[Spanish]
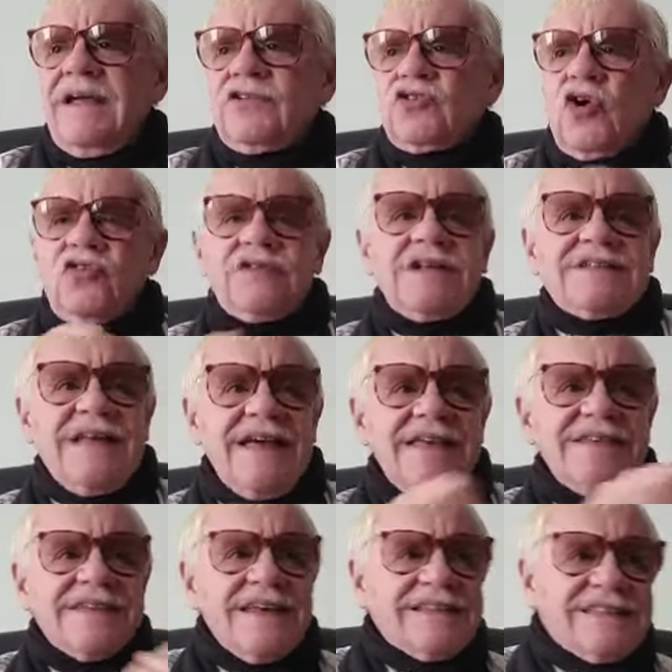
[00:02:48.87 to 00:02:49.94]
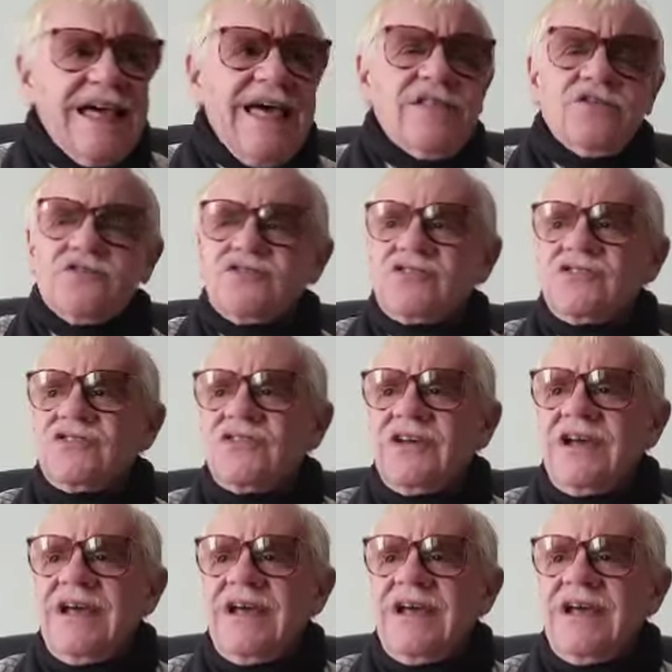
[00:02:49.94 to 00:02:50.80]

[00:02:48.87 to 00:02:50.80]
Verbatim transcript: dónde están insertados,